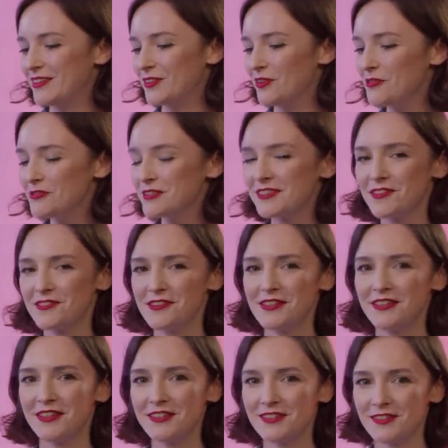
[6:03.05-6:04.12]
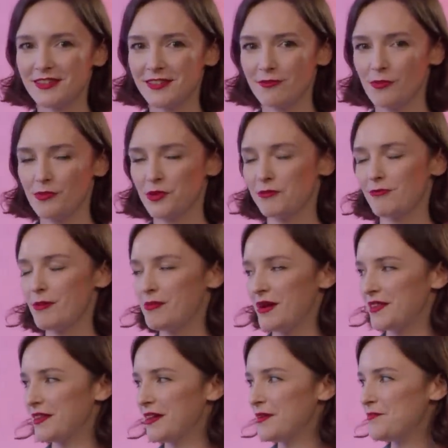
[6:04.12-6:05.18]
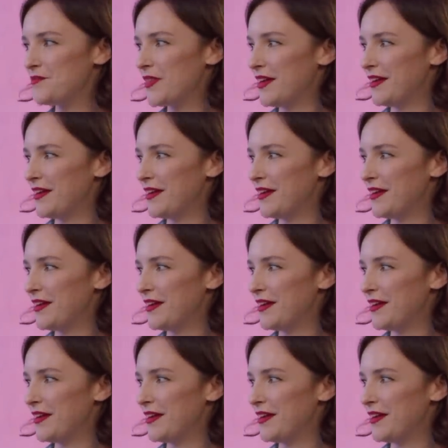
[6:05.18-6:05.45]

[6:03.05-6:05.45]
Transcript: To już z kolei też zostało podłapane.